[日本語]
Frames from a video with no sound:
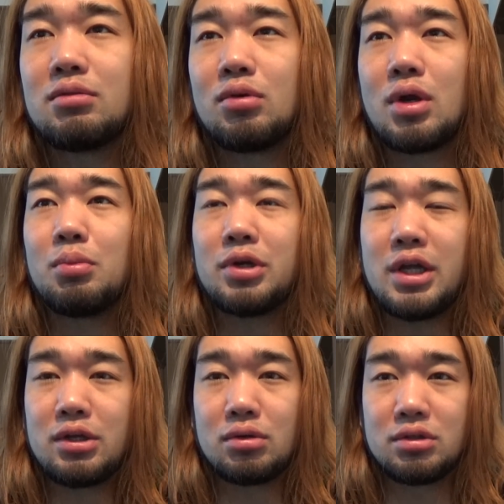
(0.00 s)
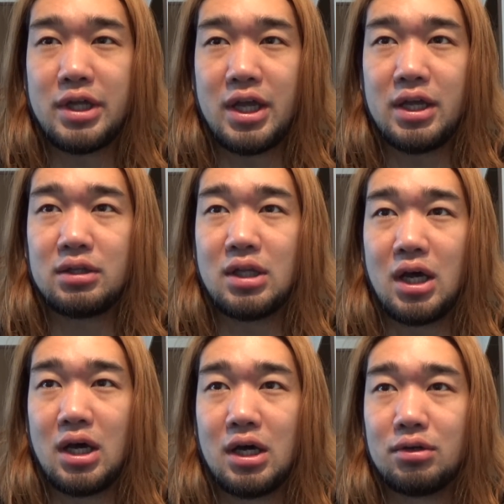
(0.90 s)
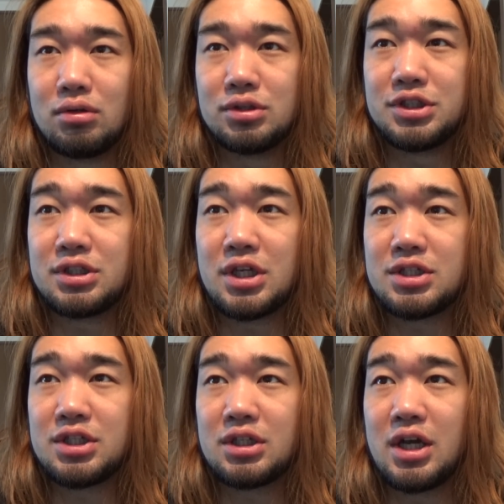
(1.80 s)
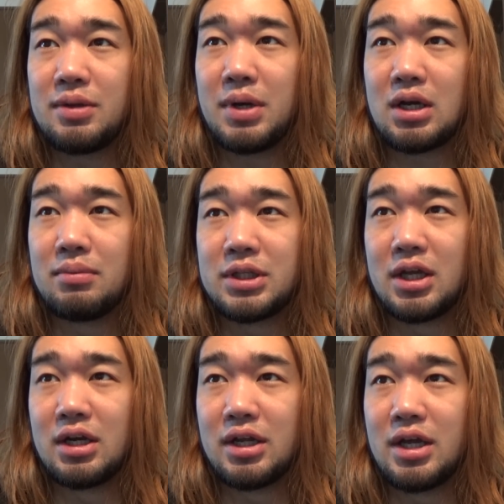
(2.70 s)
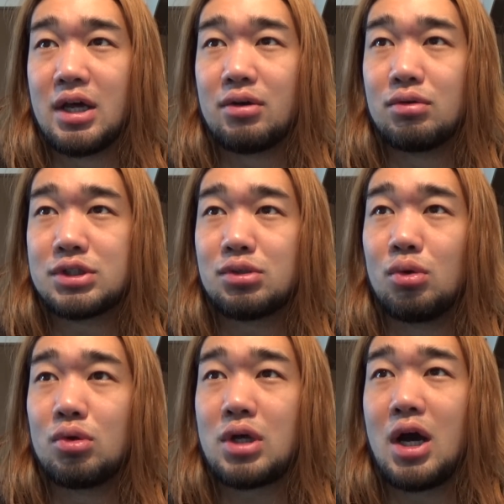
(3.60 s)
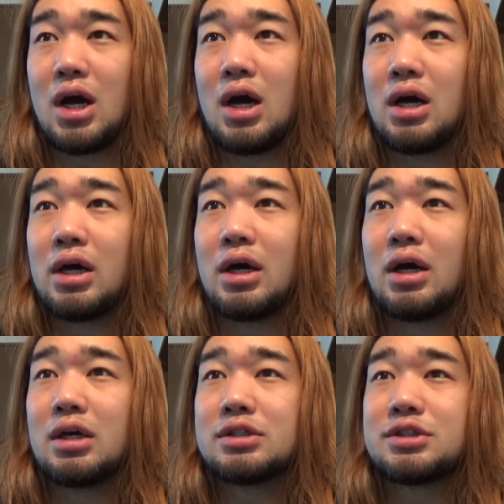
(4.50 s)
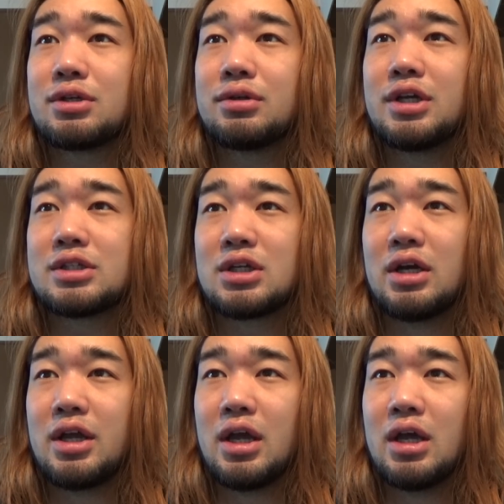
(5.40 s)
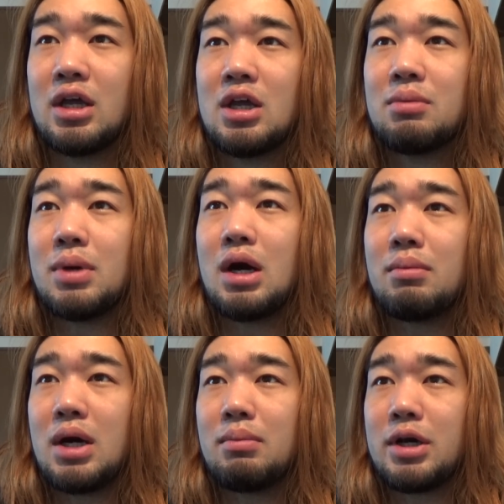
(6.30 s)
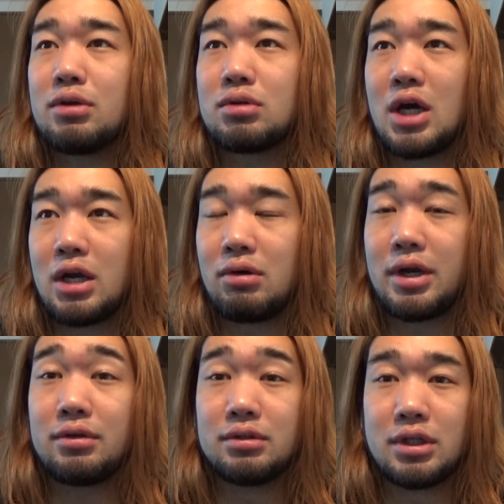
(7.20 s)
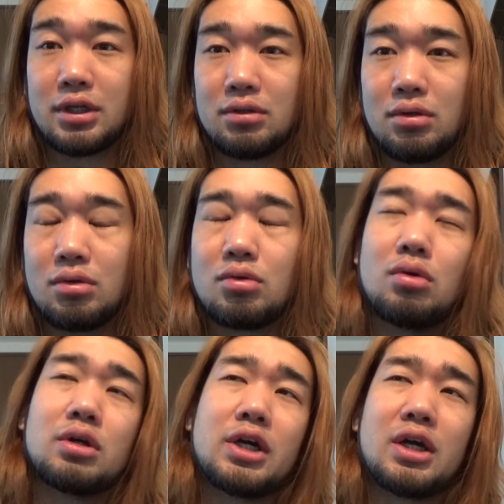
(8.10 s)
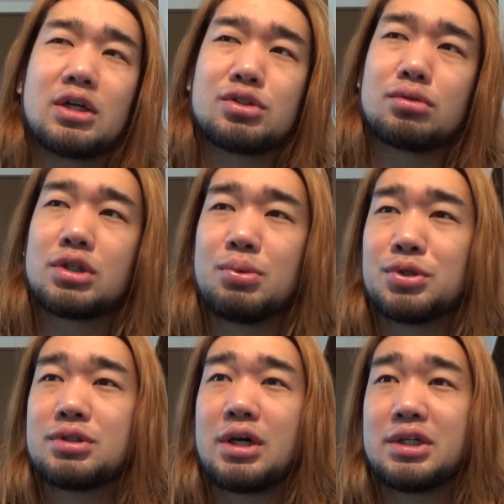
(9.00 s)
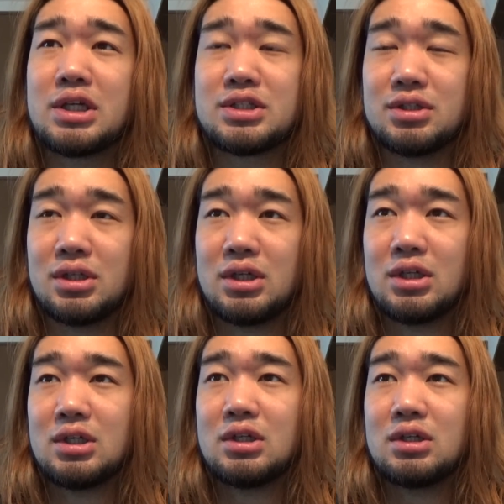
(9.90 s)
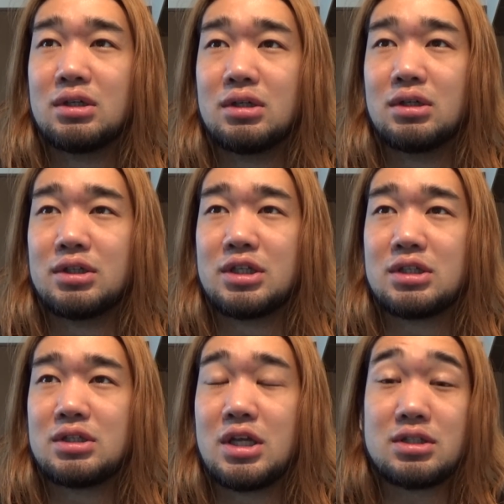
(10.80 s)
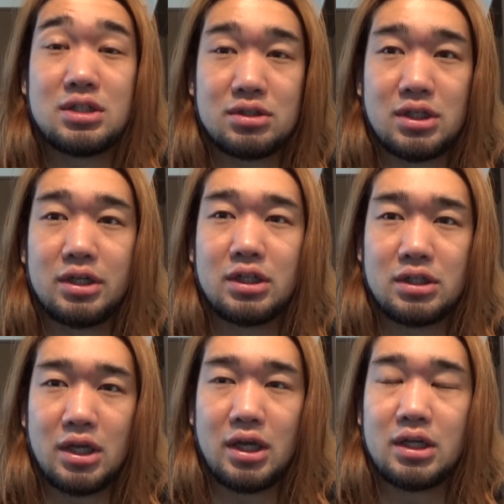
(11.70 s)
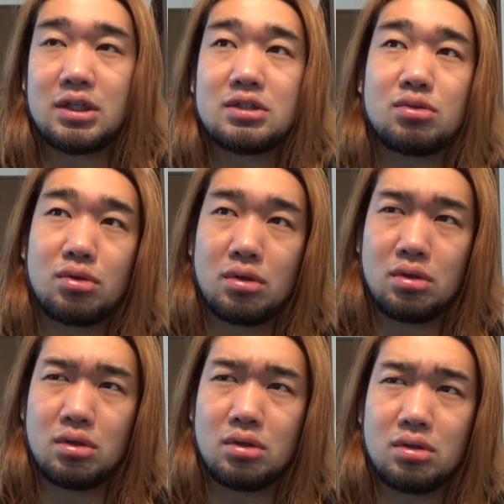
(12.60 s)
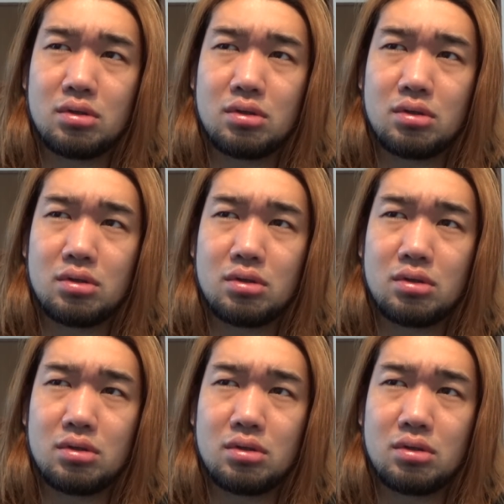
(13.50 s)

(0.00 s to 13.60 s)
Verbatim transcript: 俺もね、よくね、変な、人権侵害バカみたいなね、ストーカーしてくるやつがね、まあよく現れるんだけど、今回なんかちょっと気持ち悪いやつに粘着されてて、で、そ